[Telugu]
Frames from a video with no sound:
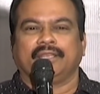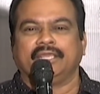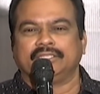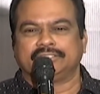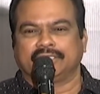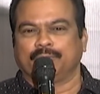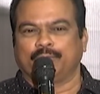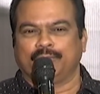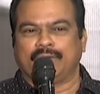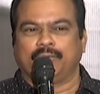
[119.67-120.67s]
నేను
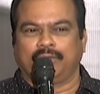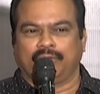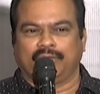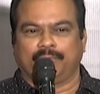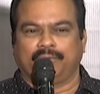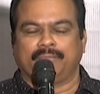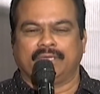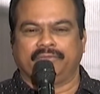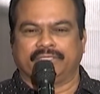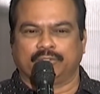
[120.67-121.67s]
చిన్నప్పుడు మా ఊర్లో ఉన్నప్పుడు
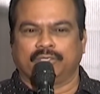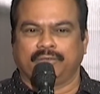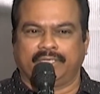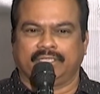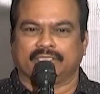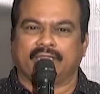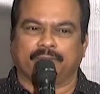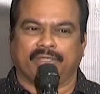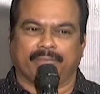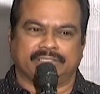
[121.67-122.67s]
మాది వెస్ట్ గోదావరి
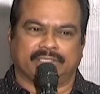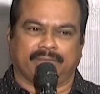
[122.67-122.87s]
తాళ్ళపూడి మా